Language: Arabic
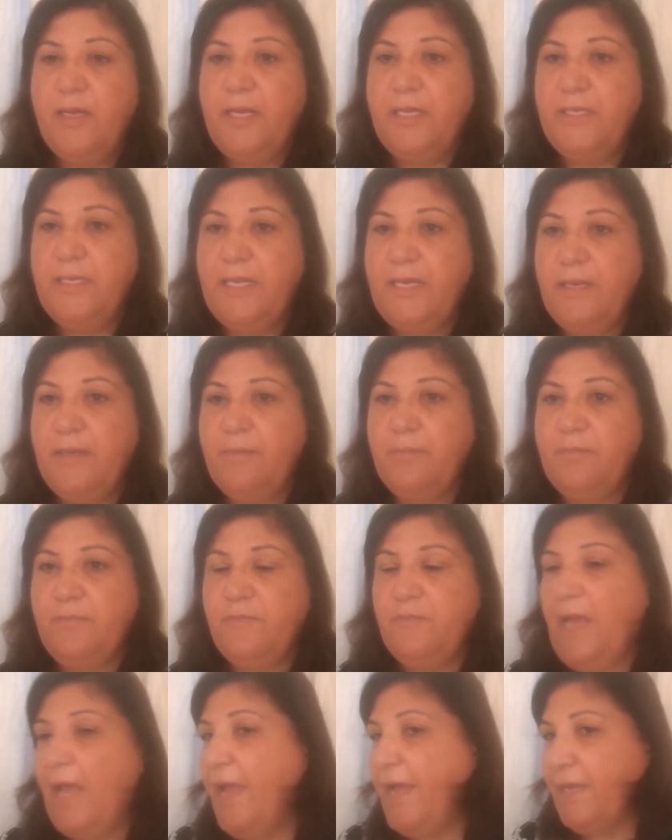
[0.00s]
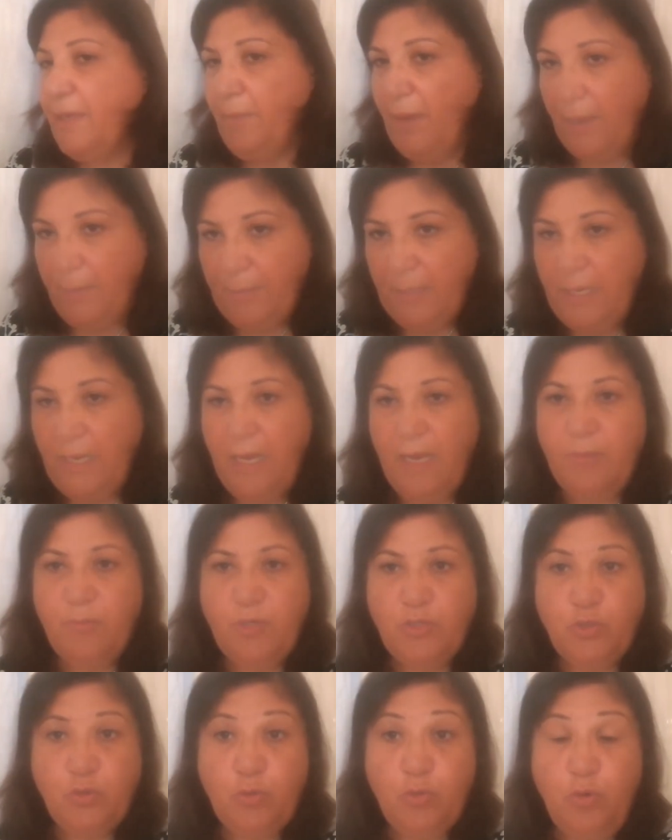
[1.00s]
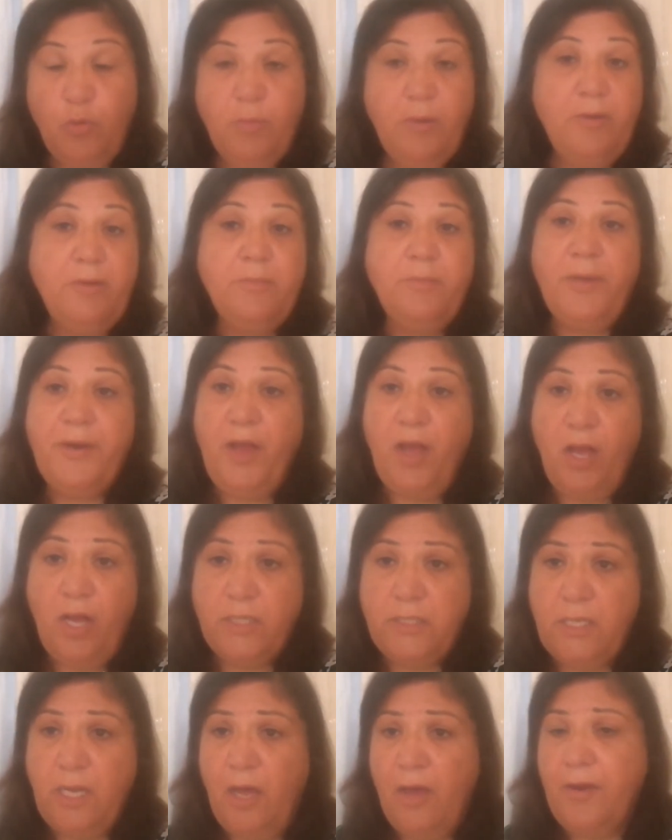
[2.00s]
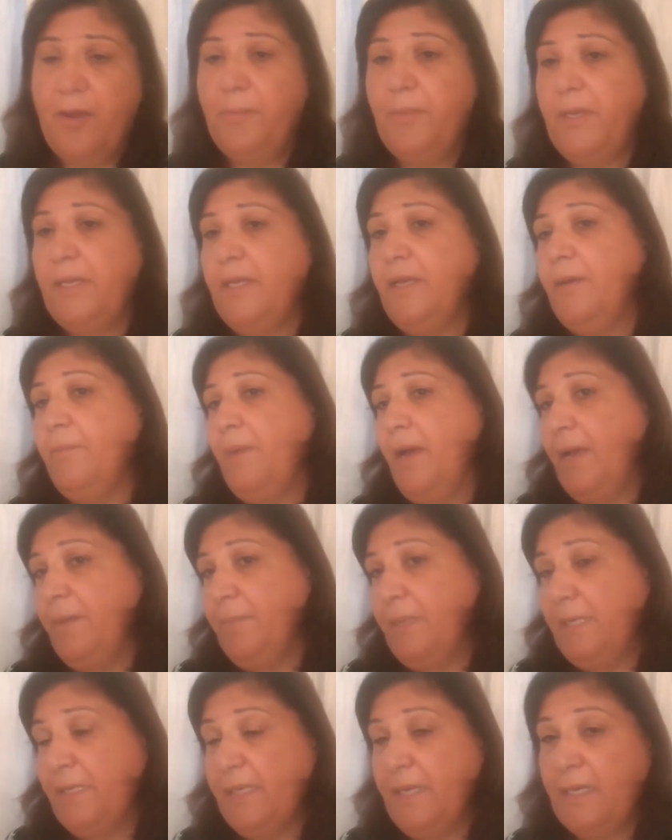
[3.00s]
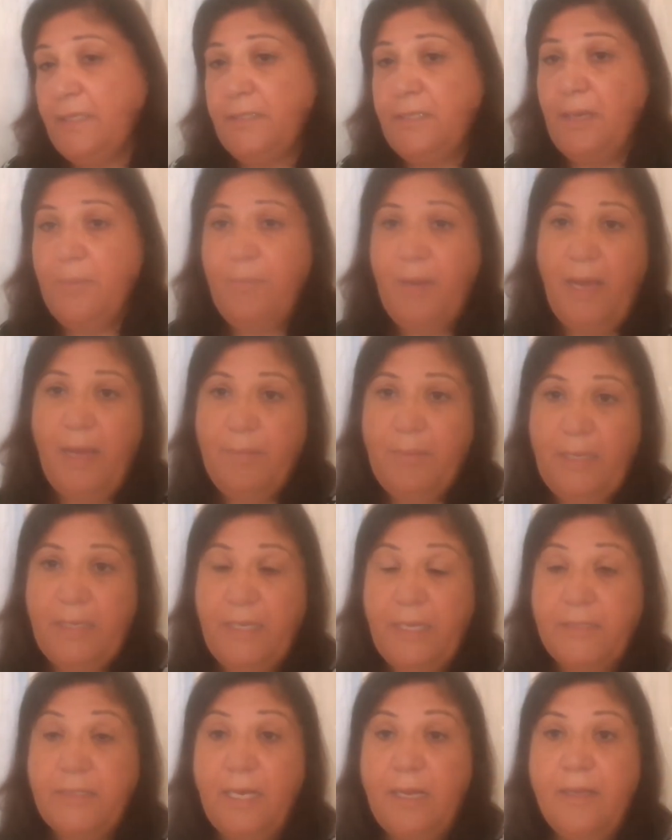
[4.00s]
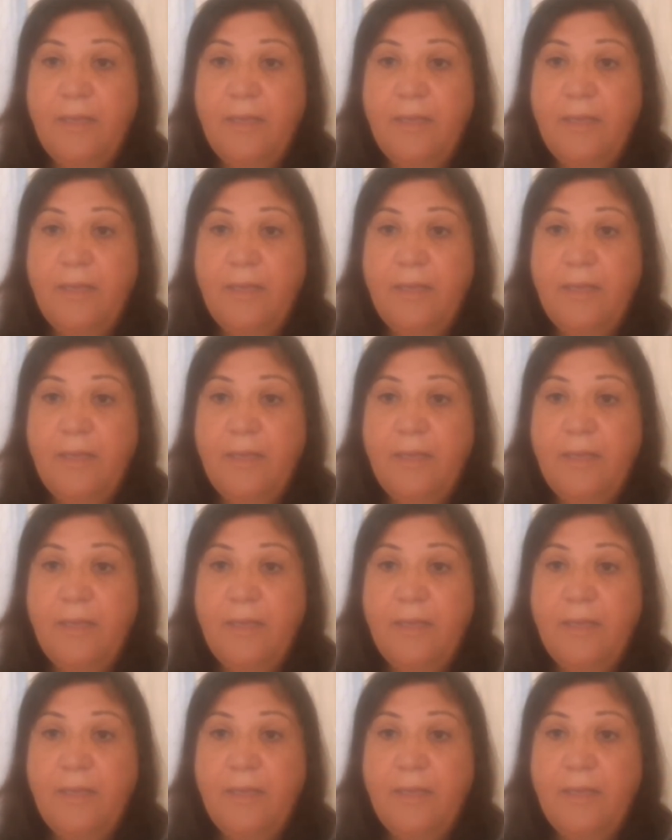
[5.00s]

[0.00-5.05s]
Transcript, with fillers: ان انا في حاجه بعملها مشروع برخص العربيه بعمل كذا بعمل كذا